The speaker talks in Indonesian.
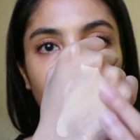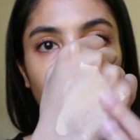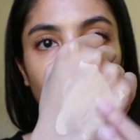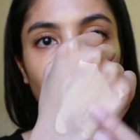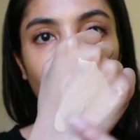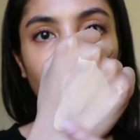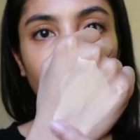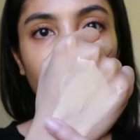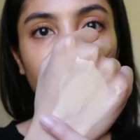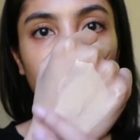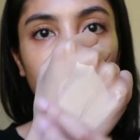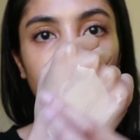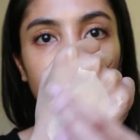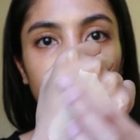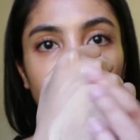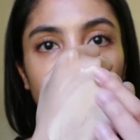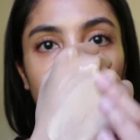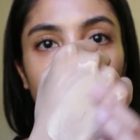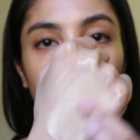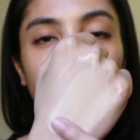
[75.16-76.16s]
Oke,
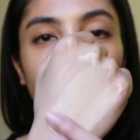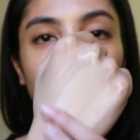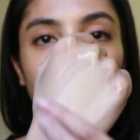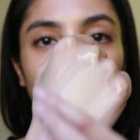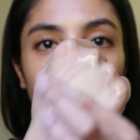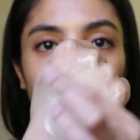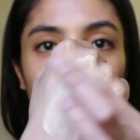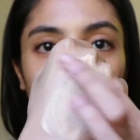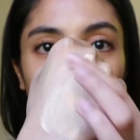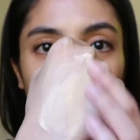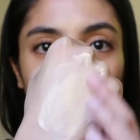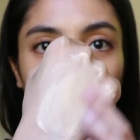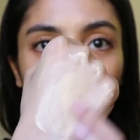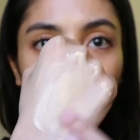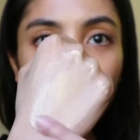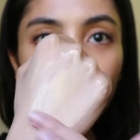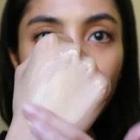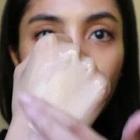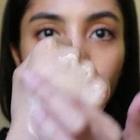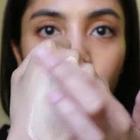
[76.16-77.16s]
jadi yang ini
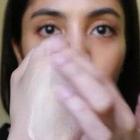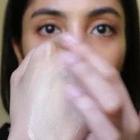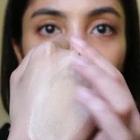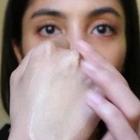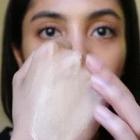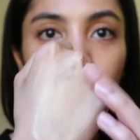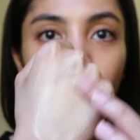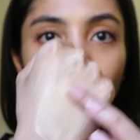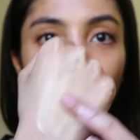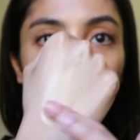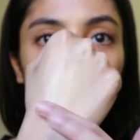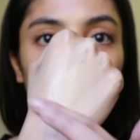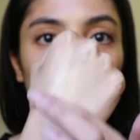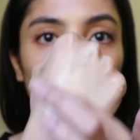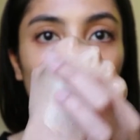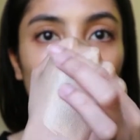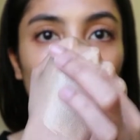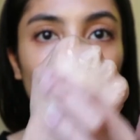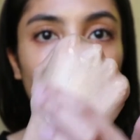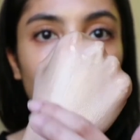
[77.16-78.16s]
jauh
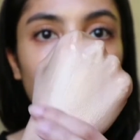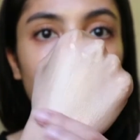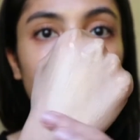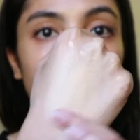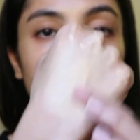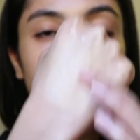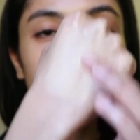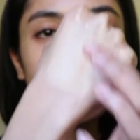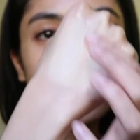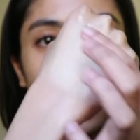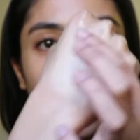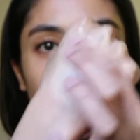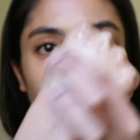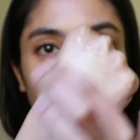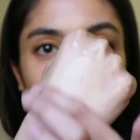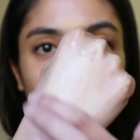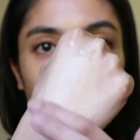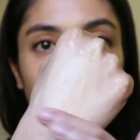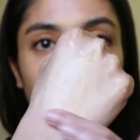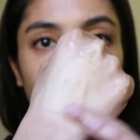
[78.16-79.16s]
lebih
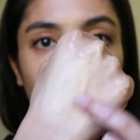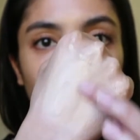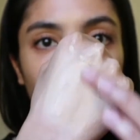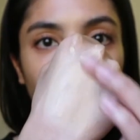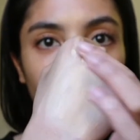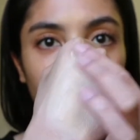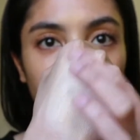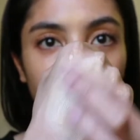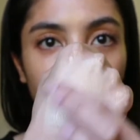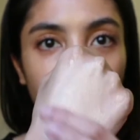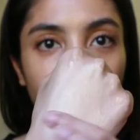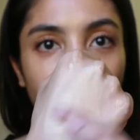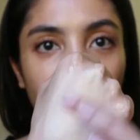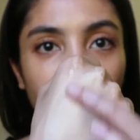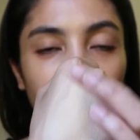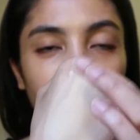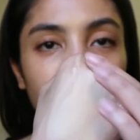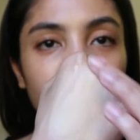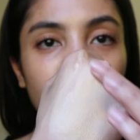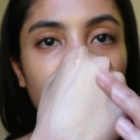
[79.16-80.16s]
cair daripada
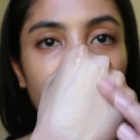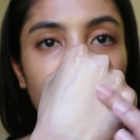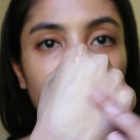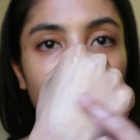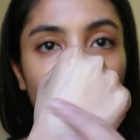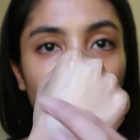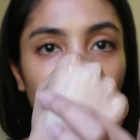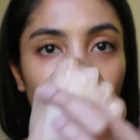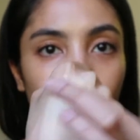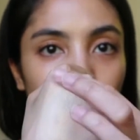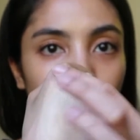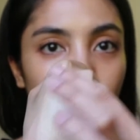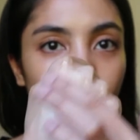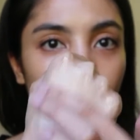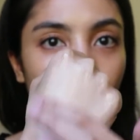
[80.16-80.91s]
yang coverage